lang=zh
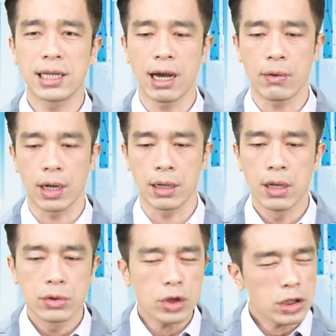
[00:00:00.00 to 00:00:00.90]
下滑了，
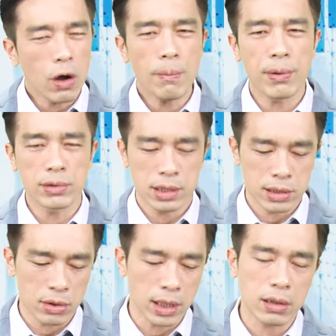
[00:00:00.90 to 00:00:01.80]
所以通膨是
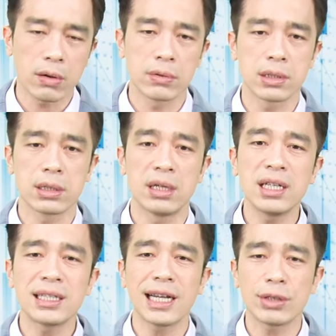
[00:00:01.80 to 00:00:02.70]
受到控制的。
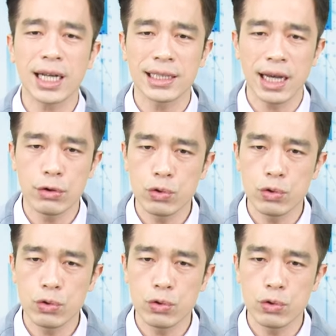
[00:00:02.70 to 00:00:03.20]
你再去看一下